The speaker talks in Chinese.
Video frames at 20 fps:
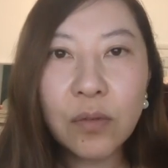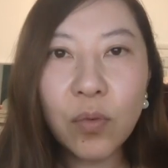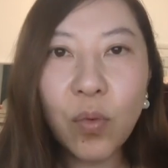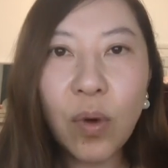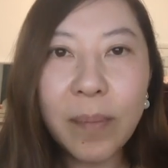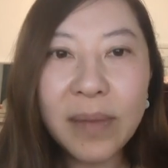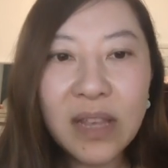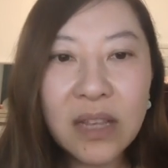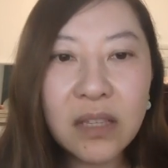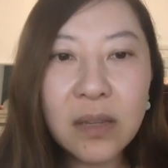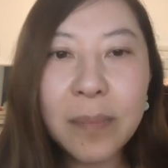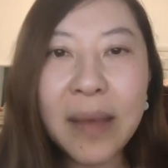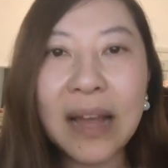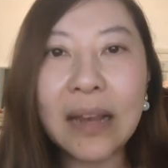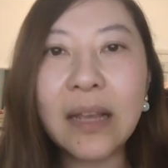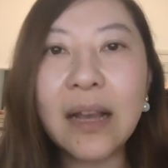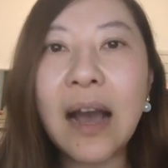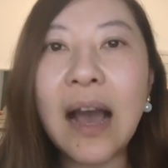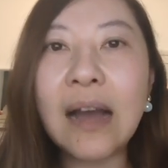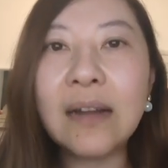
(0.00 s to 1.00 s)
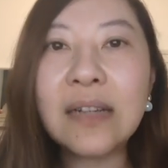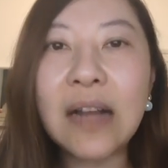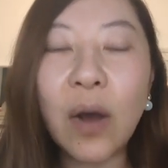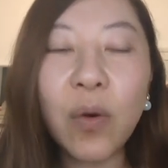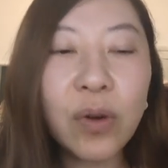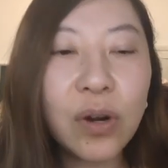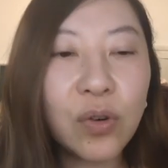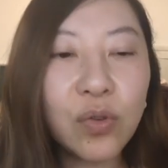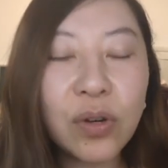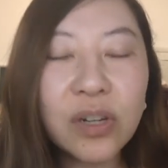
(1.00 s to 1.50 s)
我们已经把那个行长
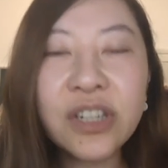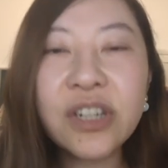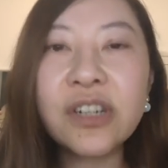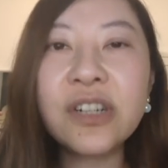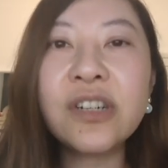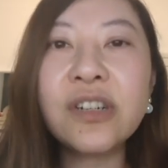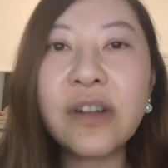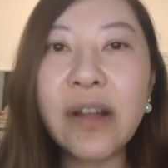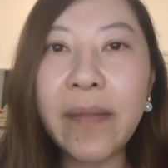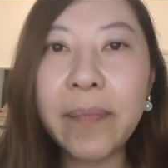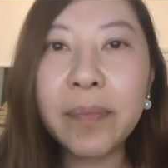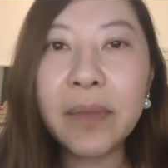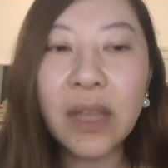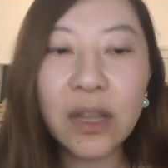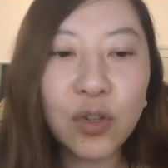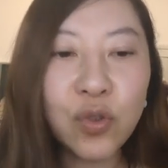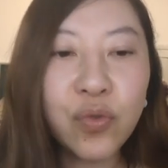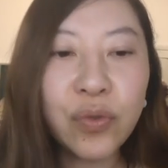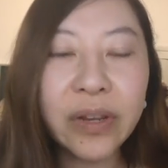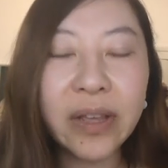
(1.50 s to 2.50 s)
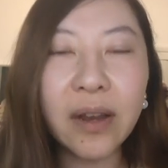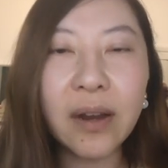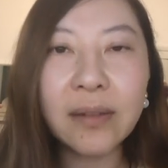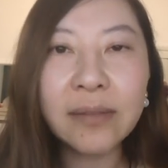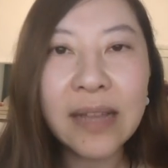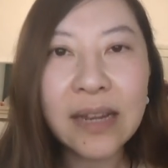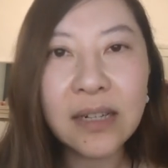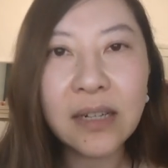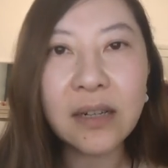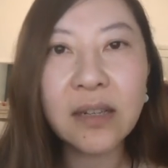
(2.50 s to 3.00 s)
或者说涉事人给处理了，
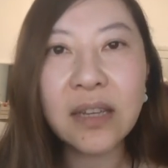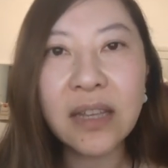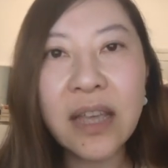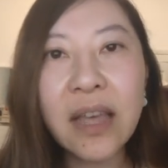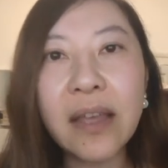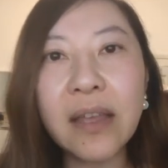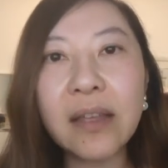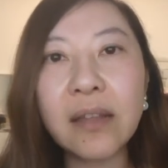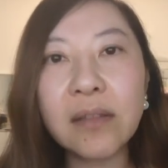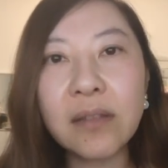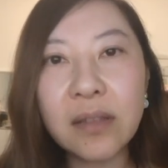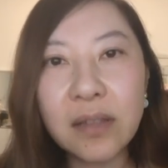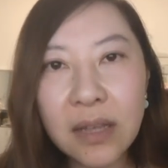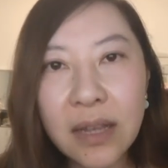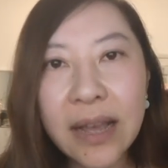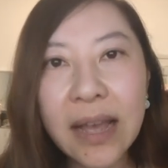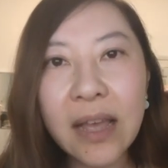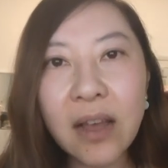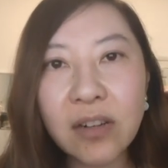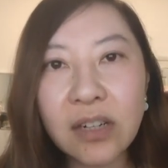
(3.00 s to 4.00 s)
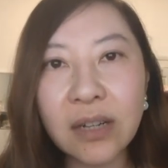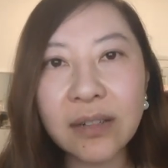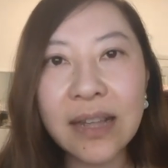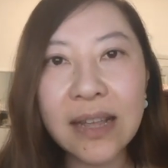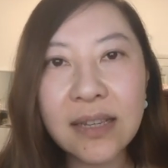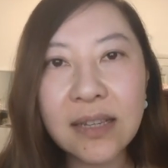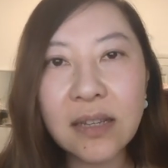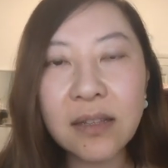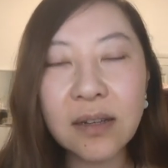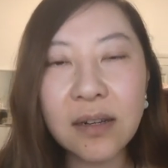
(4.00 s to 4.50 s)
但是你也应该要承
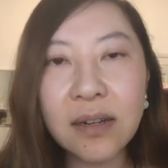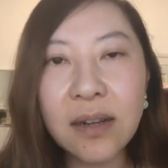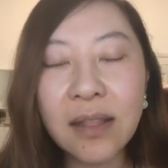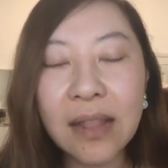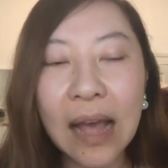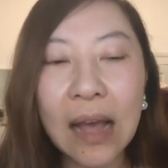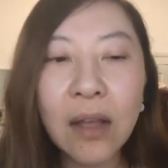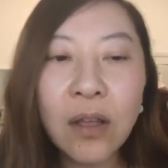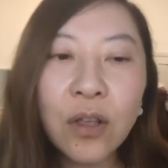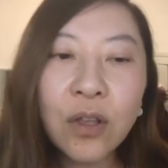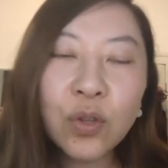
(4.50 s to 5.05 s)
担一些责任呢。